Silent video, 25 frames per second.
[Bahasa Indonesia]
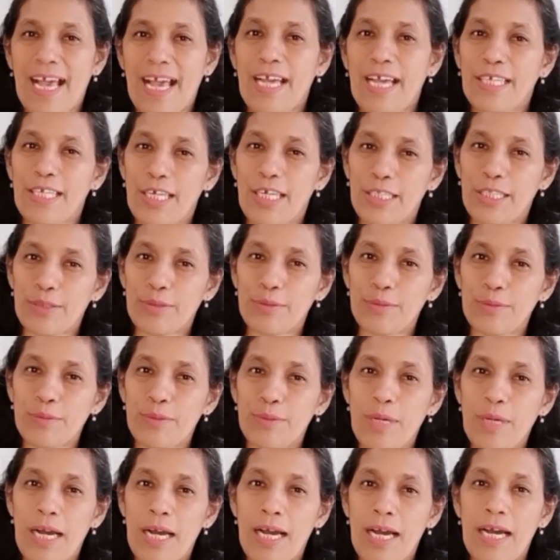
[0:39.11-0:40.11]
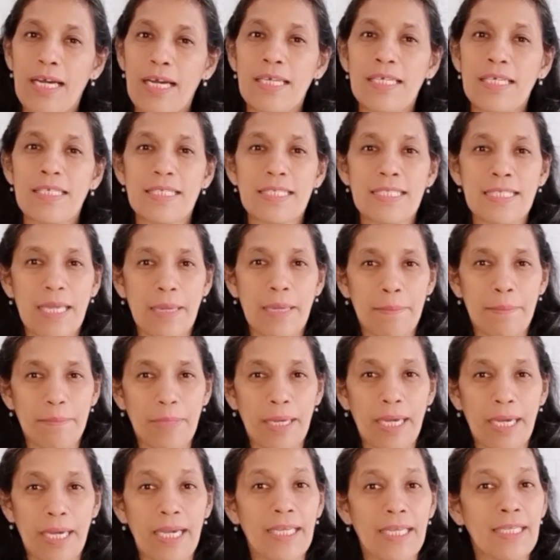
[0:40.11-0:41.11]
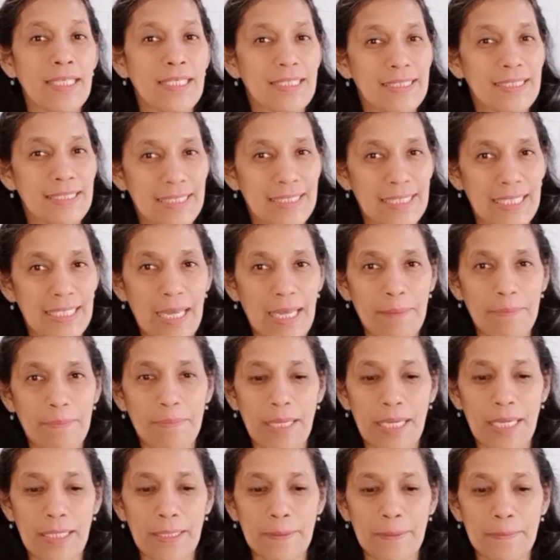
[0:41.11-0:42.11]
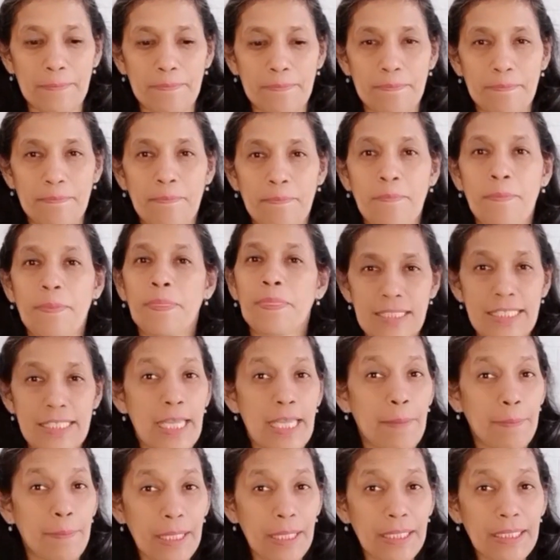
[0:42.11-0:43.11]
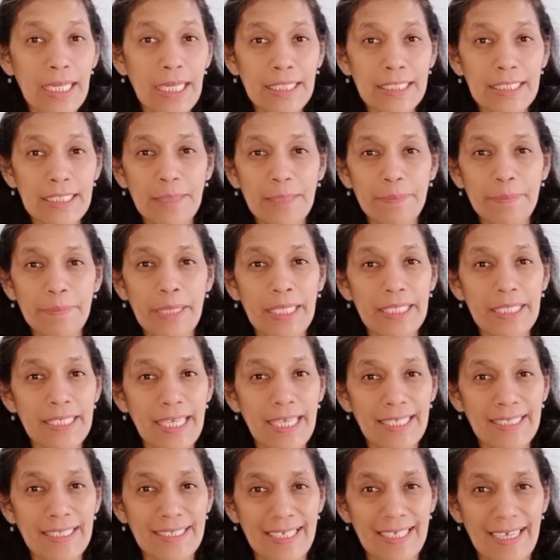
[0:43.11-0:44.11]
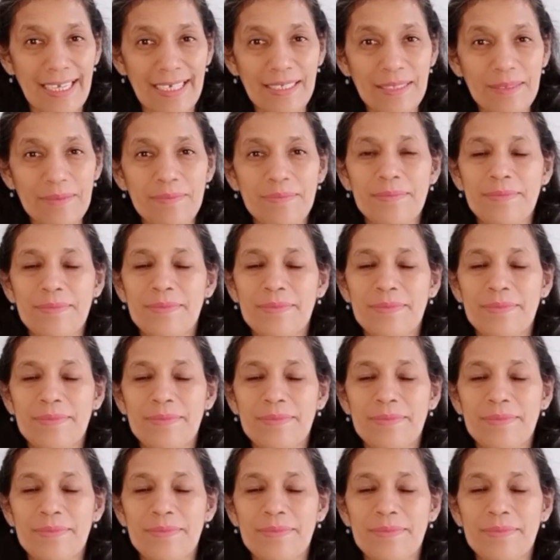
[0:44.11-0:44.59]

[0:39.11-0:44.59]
ayat 2 sampai 8. Siapkan Alkitab kalian ya.